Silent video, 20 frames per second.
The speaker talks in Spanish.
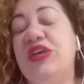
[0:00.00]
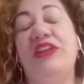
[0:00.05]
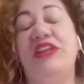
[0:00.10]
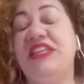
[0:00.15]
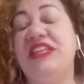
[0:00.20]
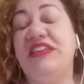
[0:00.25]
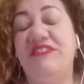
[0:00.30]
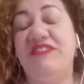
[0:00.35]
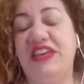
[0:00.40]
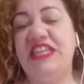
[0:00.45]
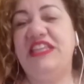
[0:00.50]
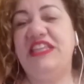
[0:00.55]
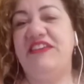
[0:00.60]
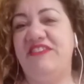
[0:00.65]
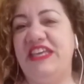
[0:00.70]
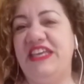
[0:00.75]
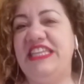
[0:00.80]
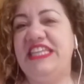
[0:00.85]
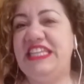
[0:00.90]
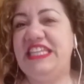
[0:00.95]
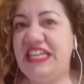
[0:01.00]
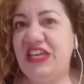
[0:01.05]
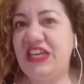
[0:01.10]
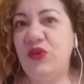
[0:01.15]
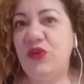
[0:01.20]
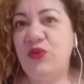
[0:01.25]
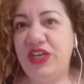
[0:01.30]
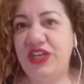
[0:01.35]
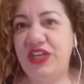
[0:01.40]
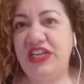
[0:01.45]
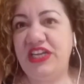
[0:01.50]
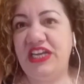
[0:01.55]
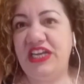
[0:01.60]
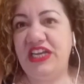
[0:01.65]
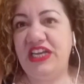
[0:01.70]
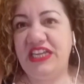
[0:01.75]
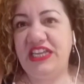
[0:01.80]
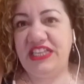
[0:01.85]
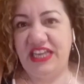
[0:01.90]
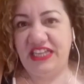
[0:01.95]
en este 2020 tenés una
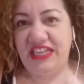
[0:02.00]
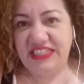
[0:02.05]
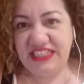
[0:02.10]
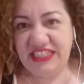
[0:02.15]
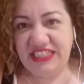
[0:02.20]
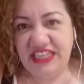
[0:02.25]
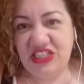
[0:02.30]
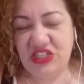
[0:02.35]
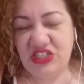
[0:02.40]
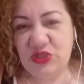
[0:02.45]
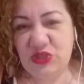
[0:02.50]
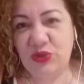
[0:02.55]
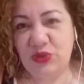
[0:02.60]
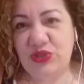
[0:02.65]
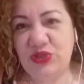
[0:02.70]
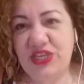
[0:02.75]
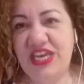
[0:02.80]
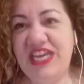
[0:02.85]
realidad. ¿Quién sos?